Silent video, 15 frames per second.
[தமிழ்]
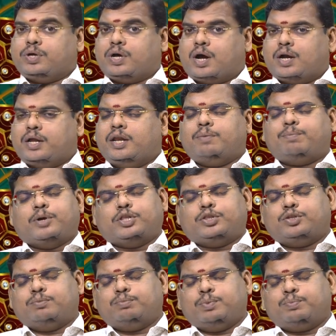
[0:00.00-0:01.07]
காலையில்
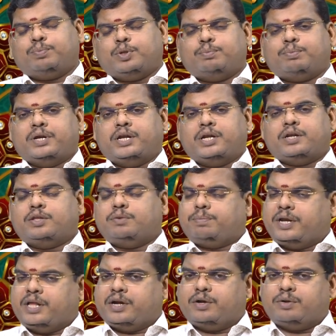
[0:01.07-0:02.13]
பத்து முப்பது மணிலேருந்து
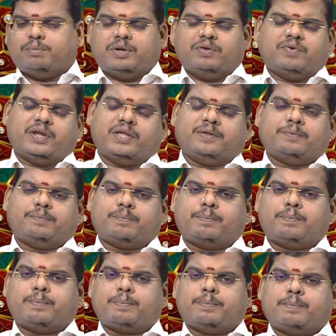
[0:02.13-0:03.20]
பன்னிரெண்டு மணி வரை
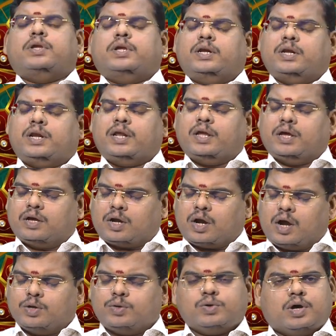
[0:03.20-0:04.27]
இன்றைய
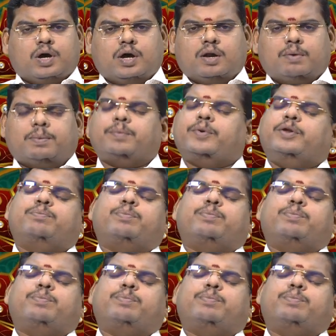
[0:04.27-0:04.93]
ராகு காலம் அப்படின்னு